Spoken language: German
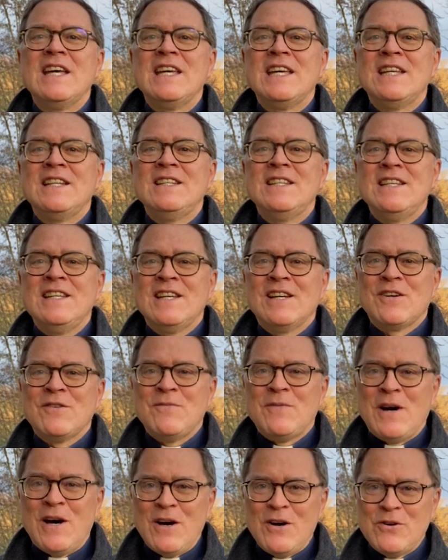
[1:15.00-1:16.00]
in
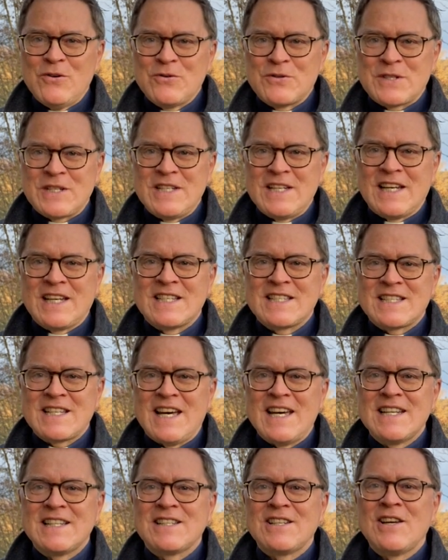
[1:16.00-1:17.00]
ihrem Haus, an ihrer
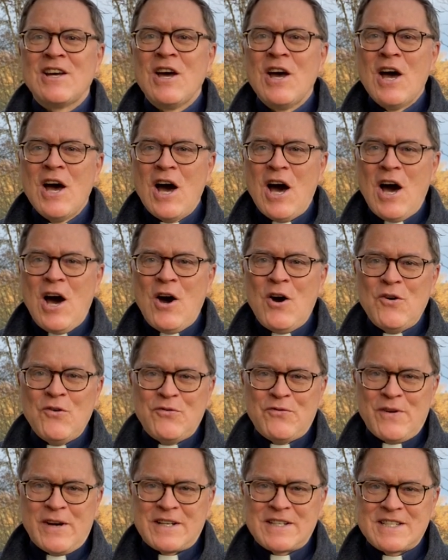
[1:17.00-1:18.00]
Seite
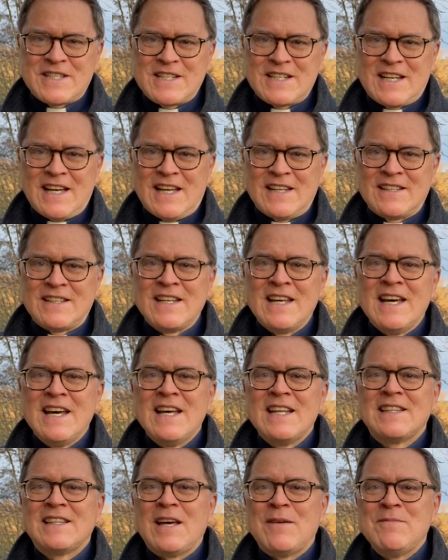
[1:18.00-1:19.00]
aufwachsen kann,
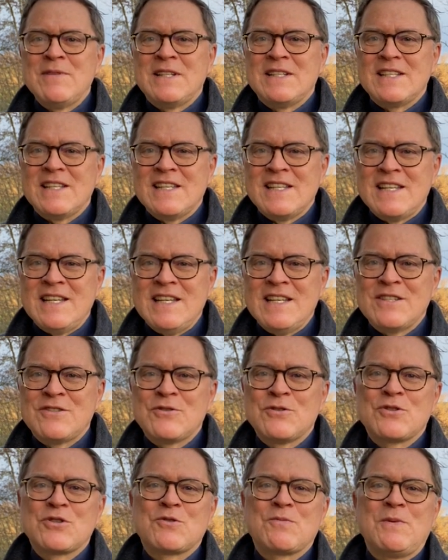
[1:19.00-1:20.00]
damit
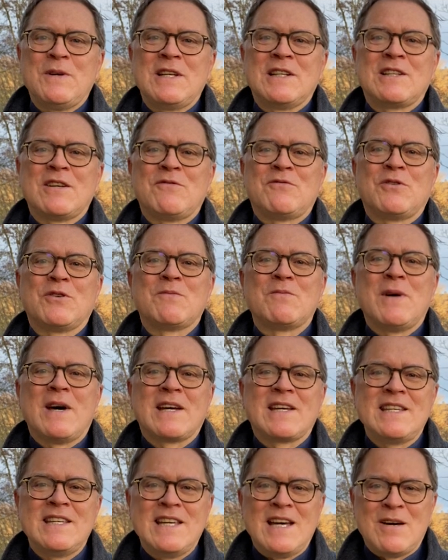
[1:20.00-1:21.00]
Jesus später von
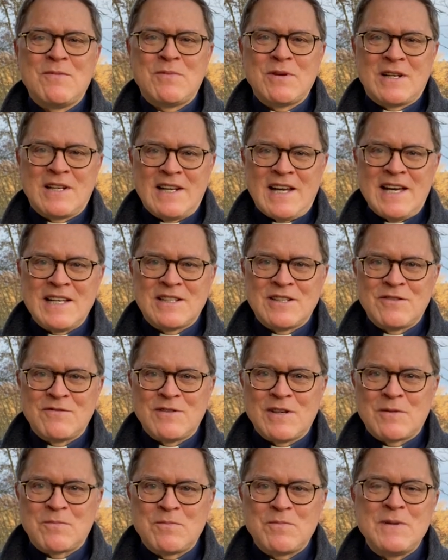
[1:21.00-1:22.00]
Maria begleitet
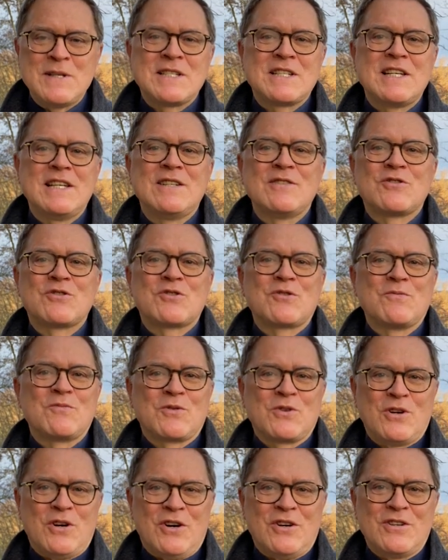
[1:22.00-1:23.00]
wird bis hin zum
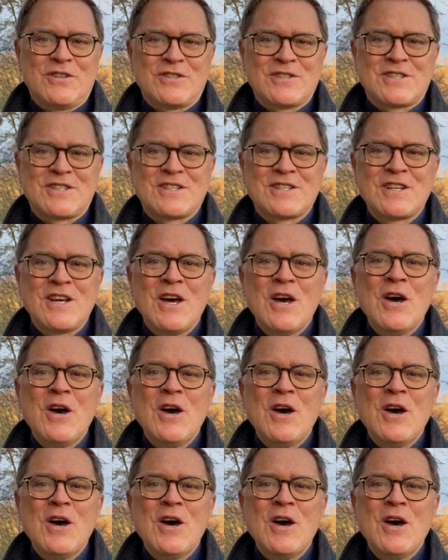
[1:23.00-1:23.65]
Kreuz.